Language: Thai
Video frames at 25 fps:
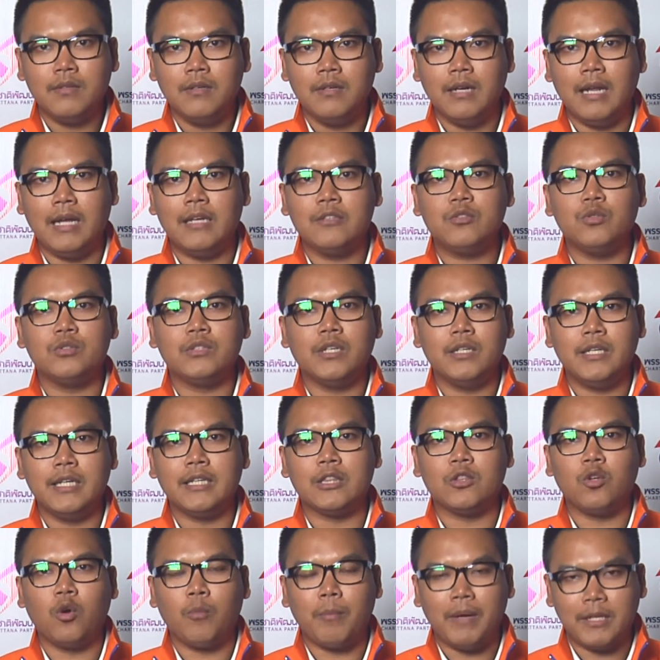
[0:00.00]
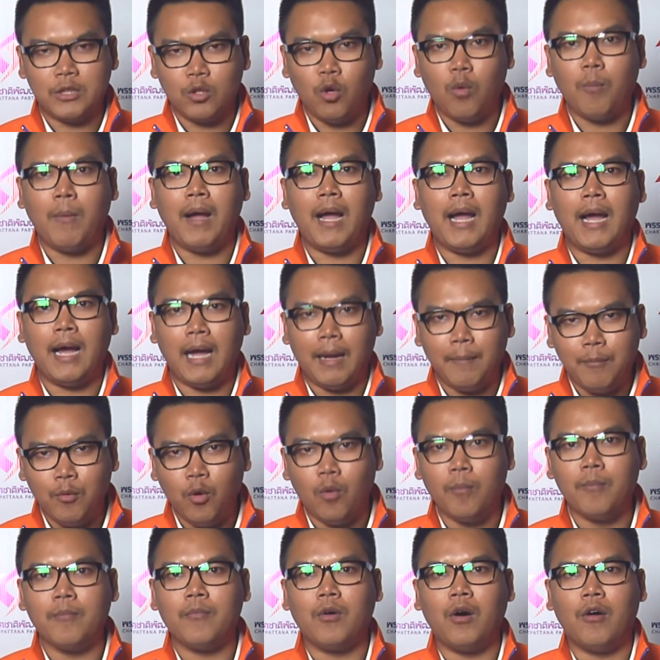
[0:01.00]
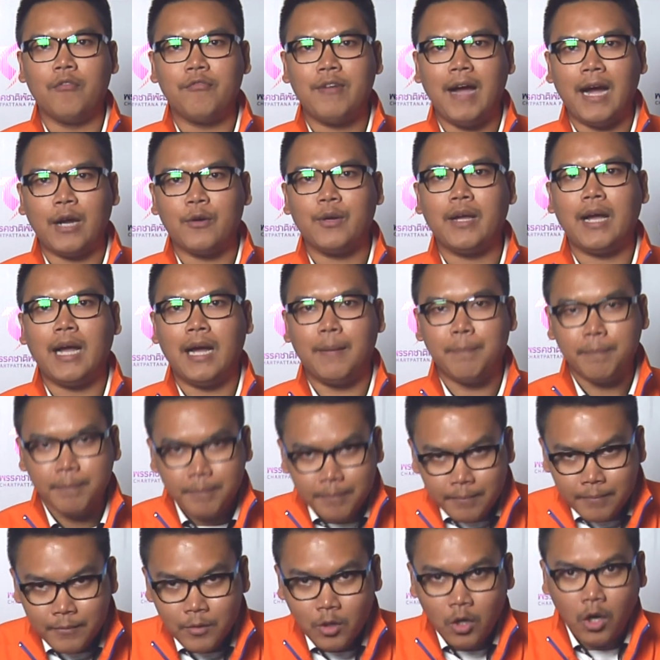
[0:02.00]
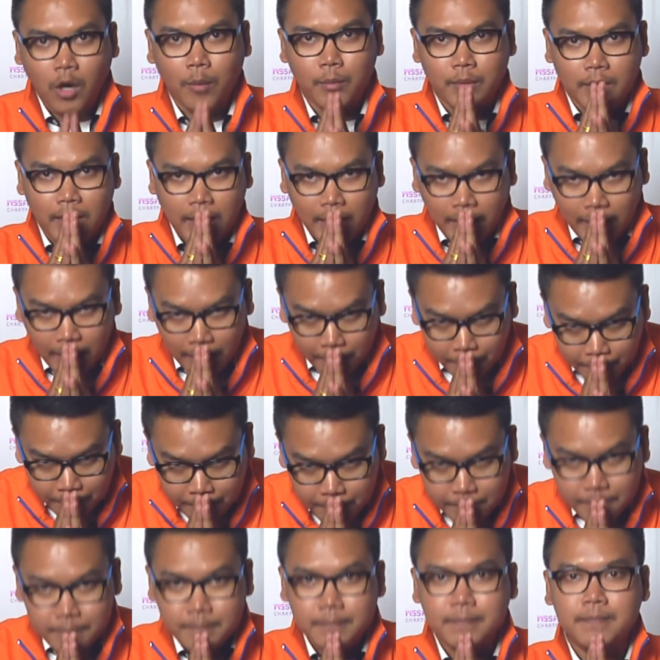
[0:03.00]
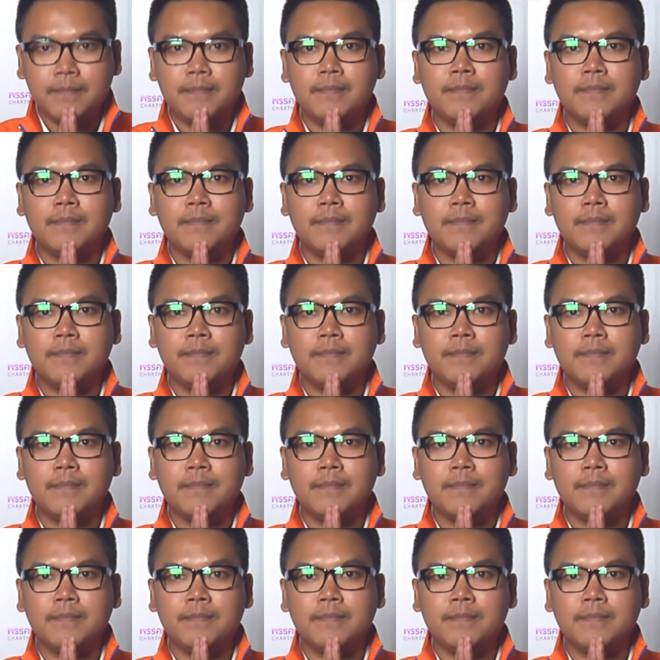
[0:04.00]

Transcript: และสุจริตตรงไปตรงมาครับผมขอฝากด้วยครับ ขอบคุณครับ